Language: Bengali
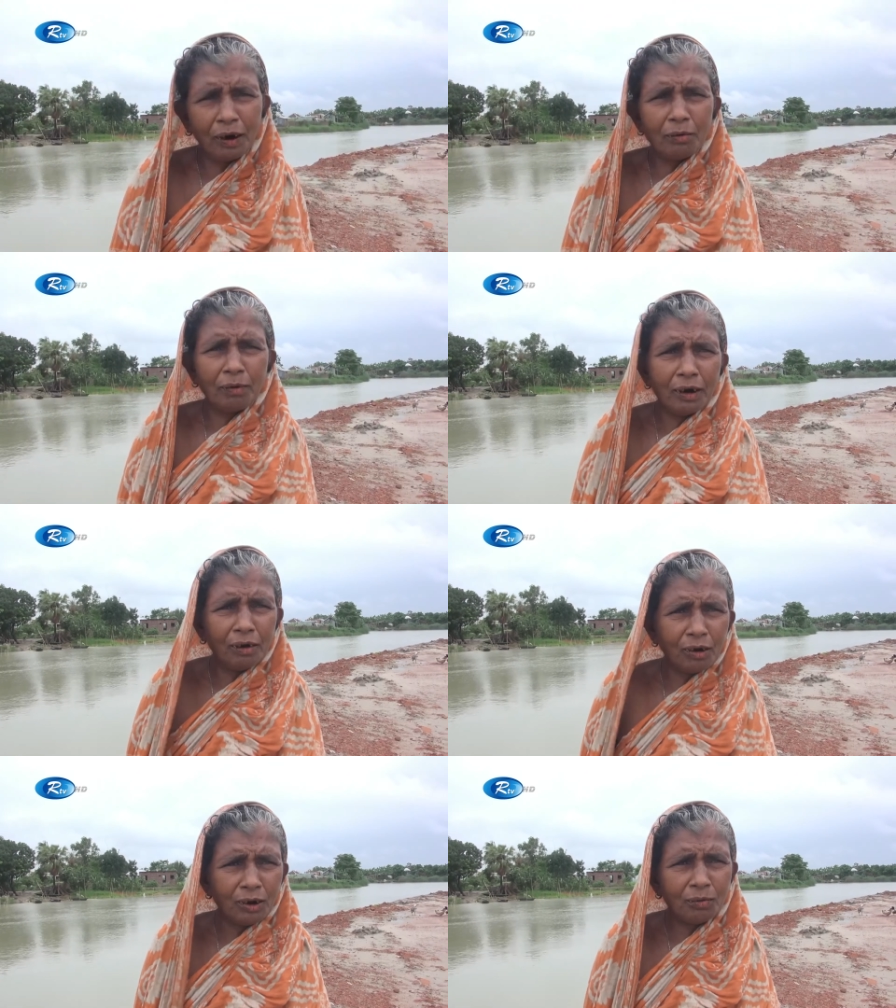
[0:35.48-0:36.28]
পানি পড়লে
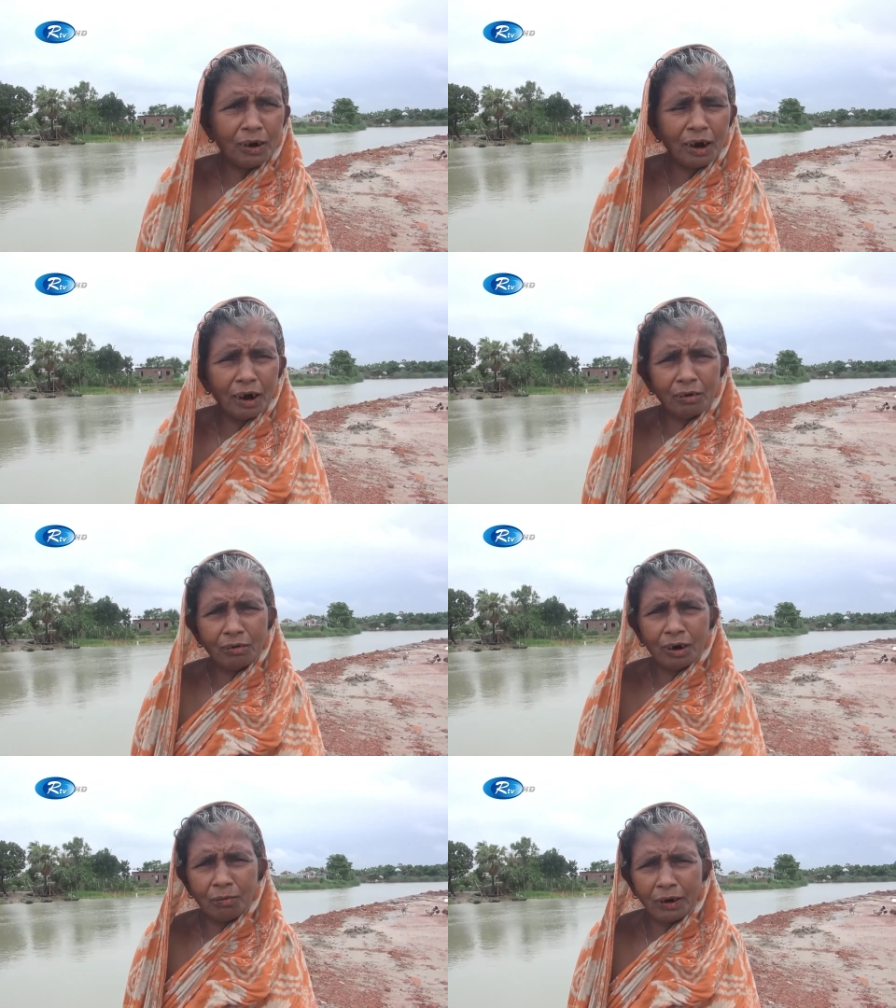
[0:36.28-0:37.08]
অসুবিধা না
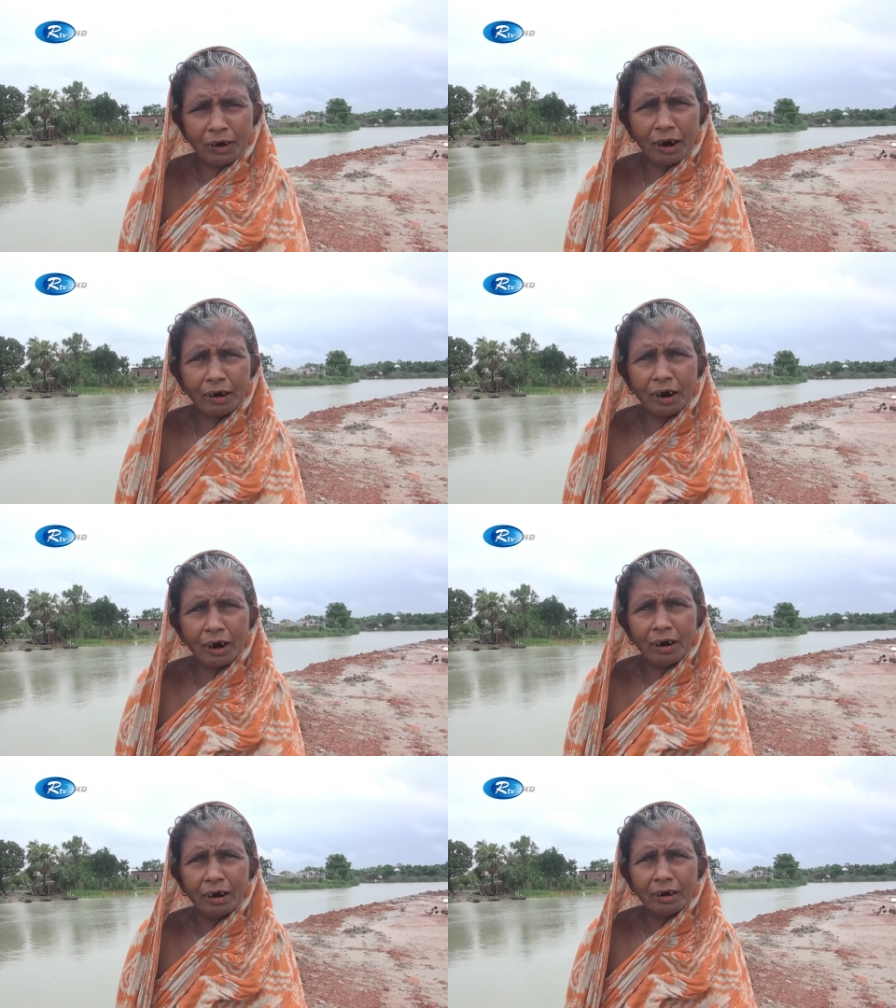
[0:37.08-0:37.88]
নদীর পর যারা তারা
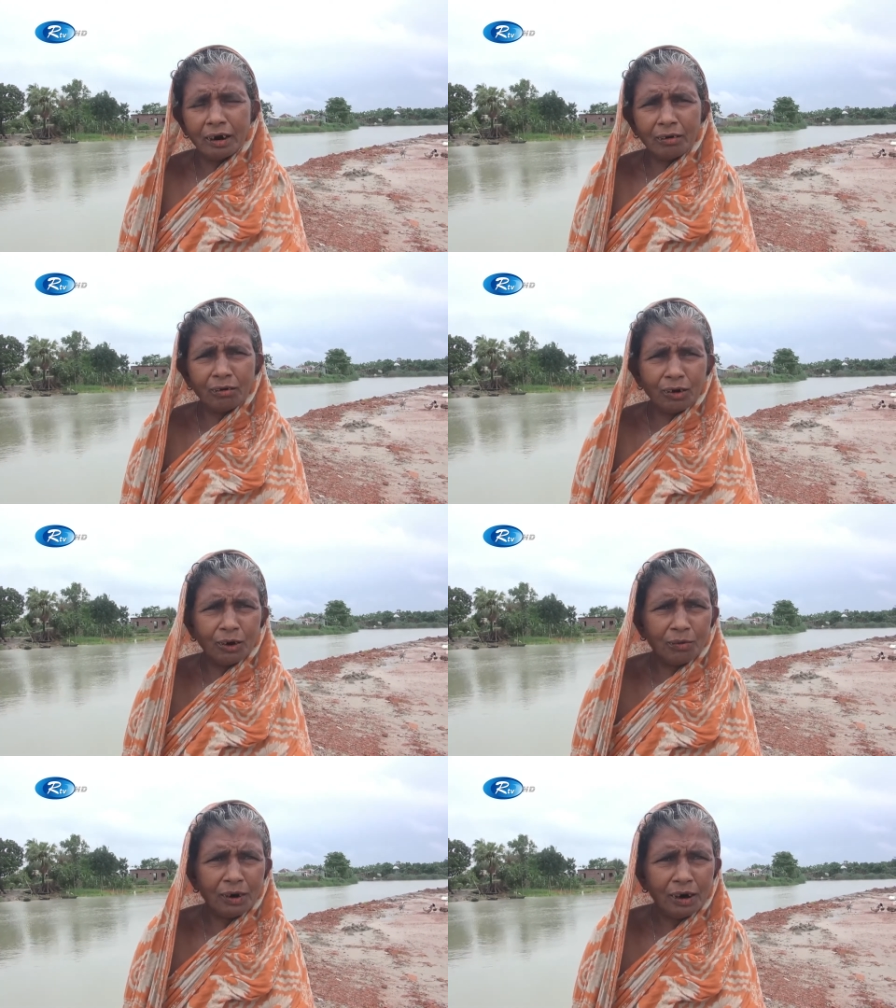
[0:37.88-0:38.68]
তাকে তো
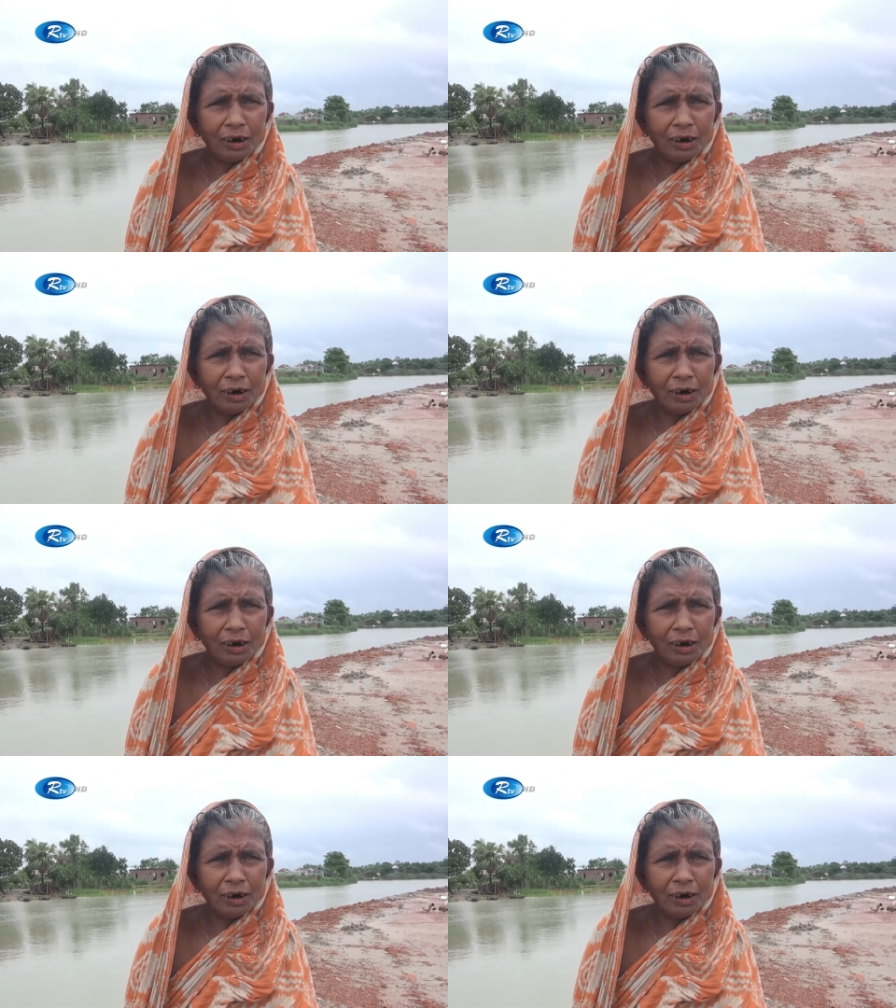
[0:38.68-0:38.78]
অসুবিধে